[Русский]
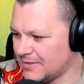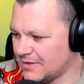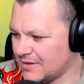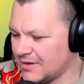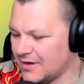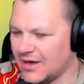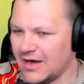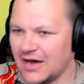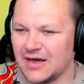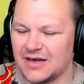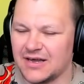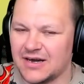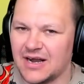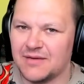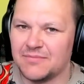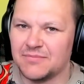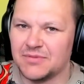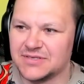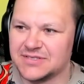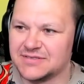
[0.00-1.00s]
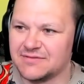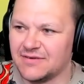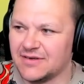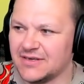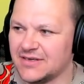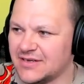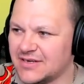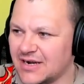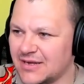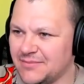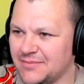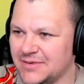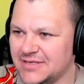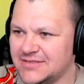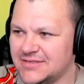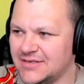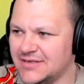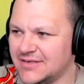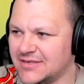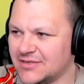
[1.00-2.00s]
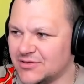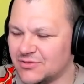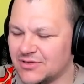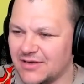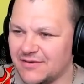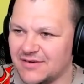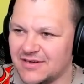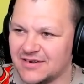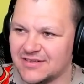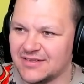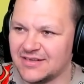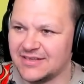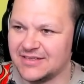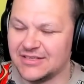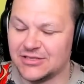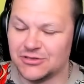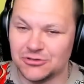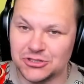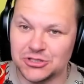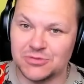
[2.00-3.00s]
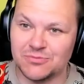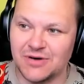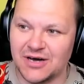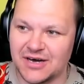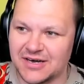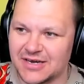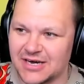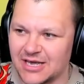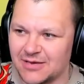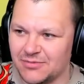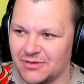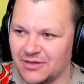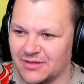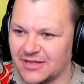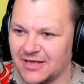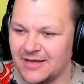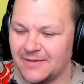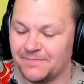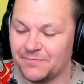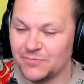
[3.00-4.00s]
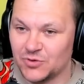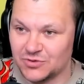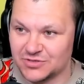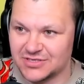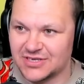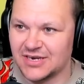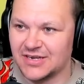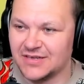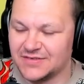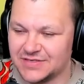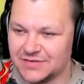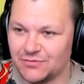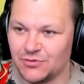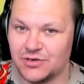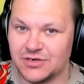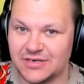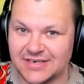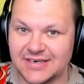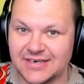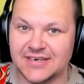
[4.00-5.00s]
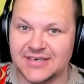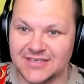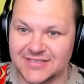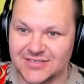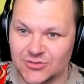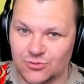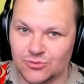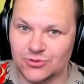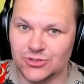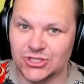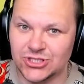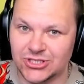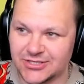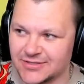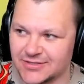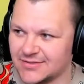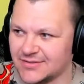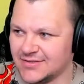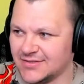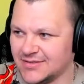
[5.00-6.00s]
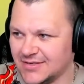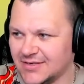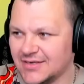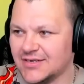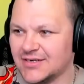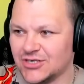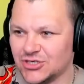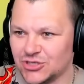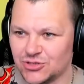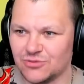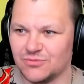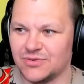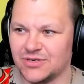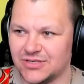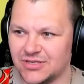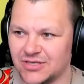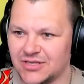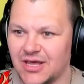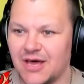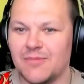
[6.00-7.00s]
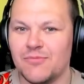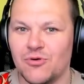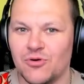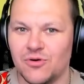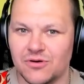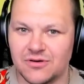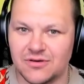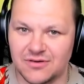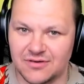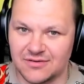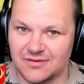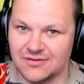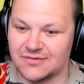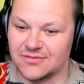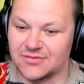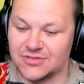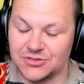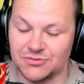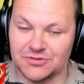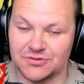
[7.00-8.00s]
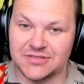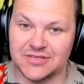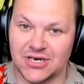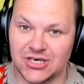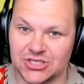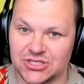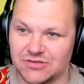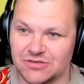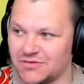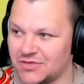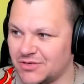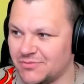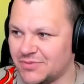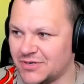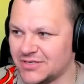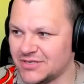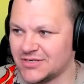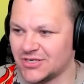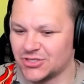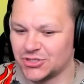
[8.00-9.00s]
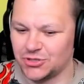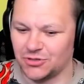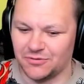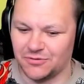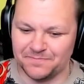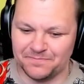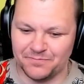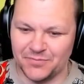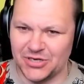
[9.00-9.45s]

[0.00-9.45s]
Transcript: Ограбил своих грабителей, но, ну, наверное, не то чтобы ограбил, да? Он, скорее всего, их разоружил, чтобы, не дай бог, э, чего страшного не произошло.